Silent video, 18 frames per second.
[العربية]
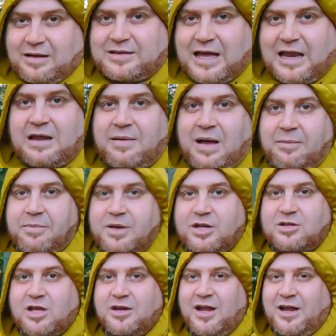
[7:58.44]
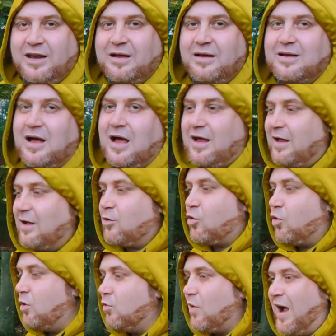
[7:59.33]
هتكلم عن بريطانيا احنا
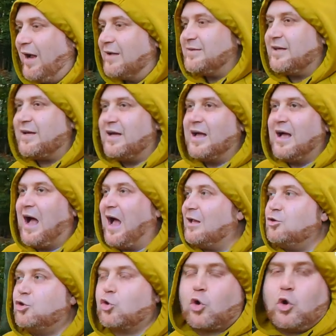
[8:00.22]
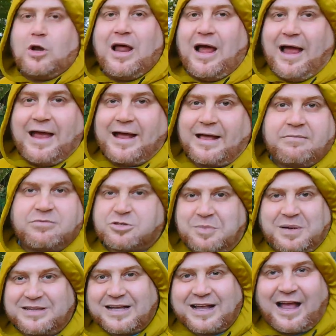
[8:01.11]
كل واحد عنده كل حاجه
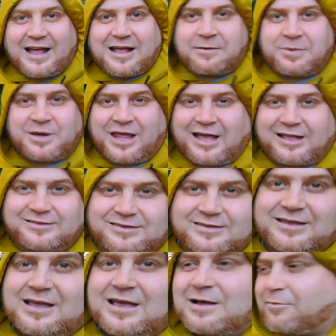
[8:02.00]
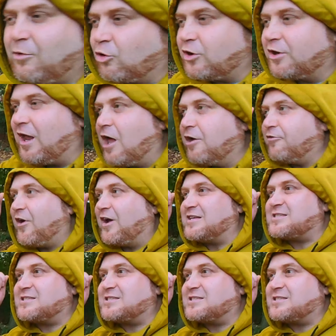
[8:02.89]
مش محتاج حاجه من حد ممكن ارفع